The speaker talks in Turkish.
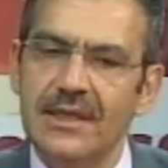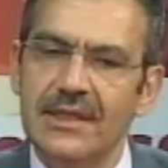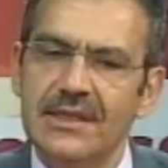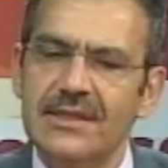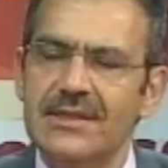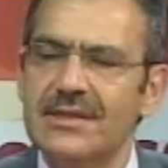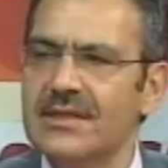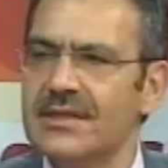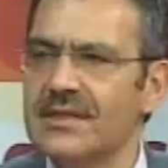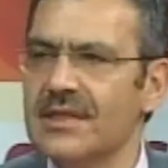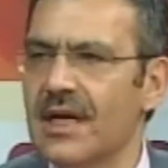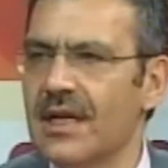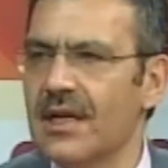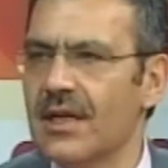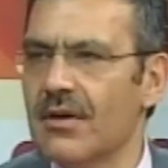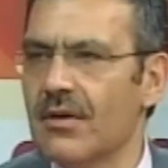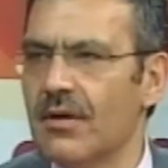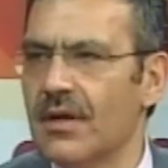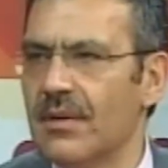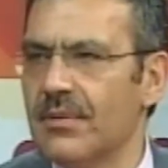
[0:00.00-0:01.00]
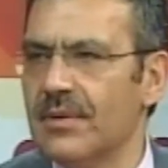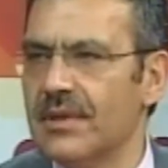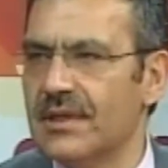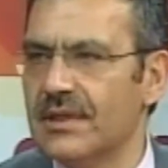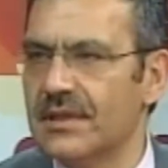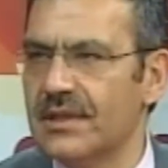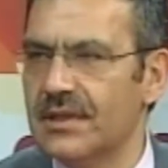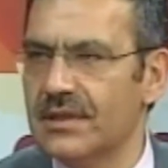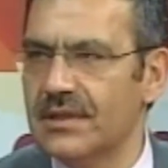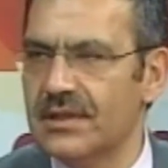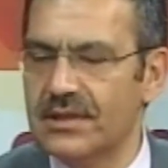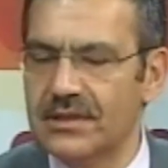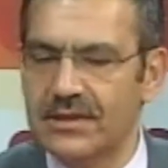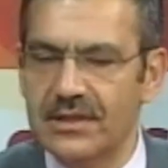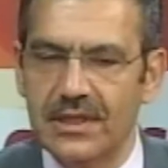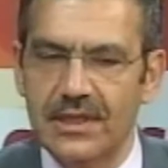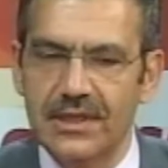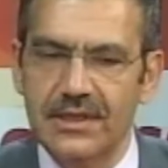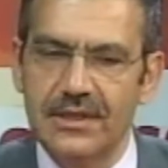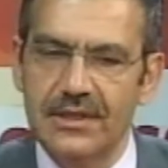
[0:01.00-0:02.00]
İstisnalar olabilir
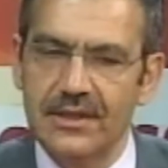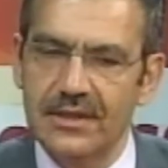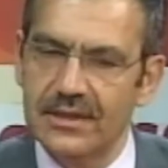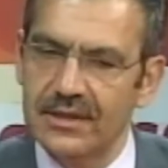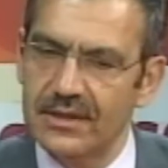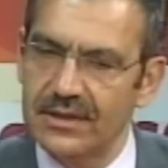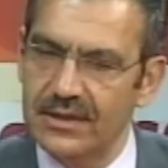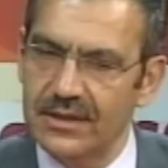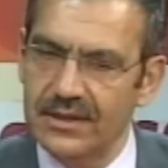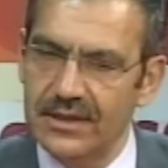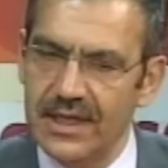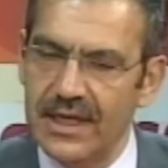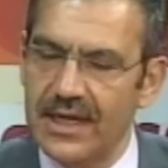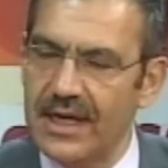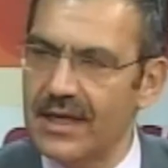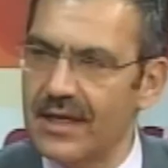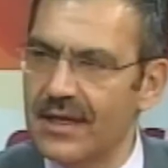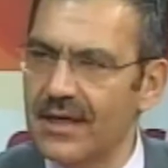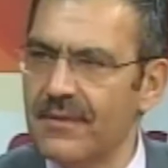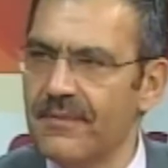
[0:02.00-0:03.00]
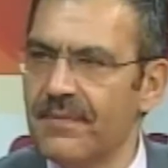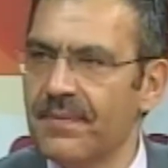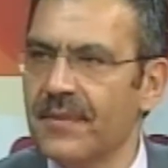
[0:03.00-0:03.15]
kişilik e, gereği.